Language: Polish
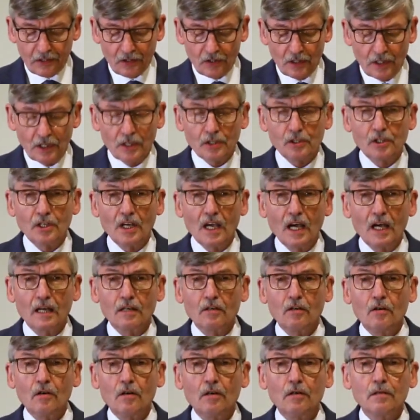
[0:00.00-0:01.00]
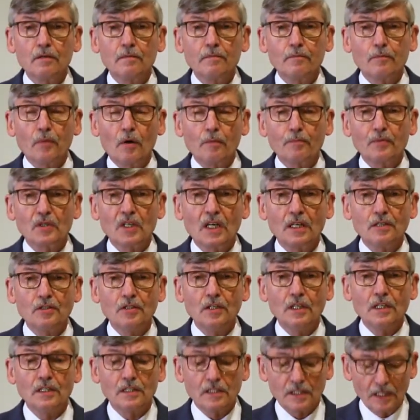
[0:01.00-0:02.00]
niż jego
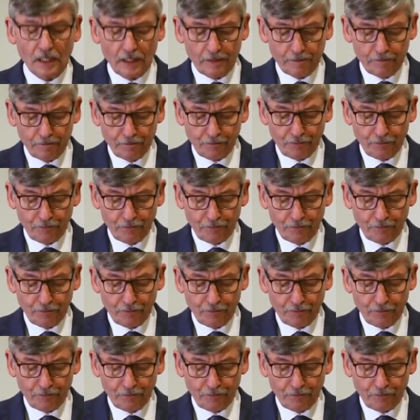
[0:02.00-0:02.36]
poprzednicy.